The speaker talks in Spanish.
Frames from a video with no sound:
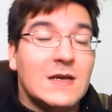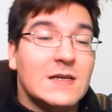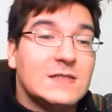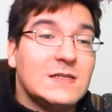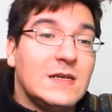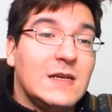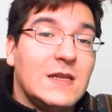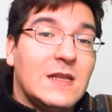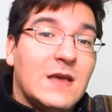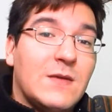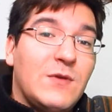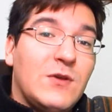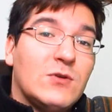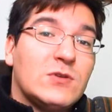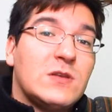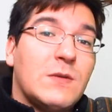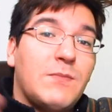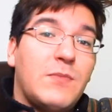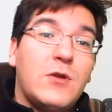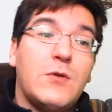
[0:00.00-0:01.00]
Así que nada
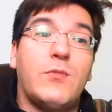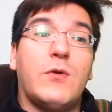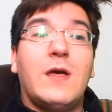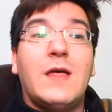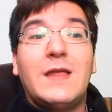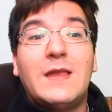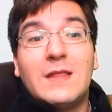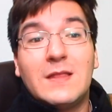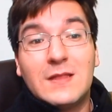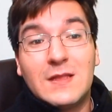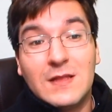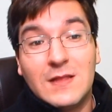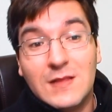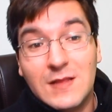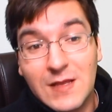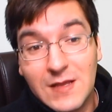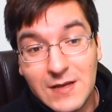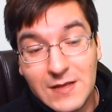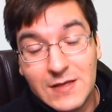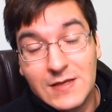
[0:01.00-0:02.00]
amigos, espero puedan
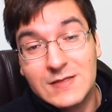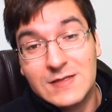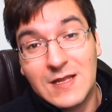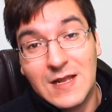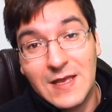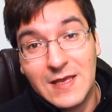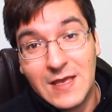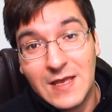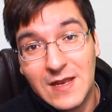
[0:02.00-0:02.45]
entender y se les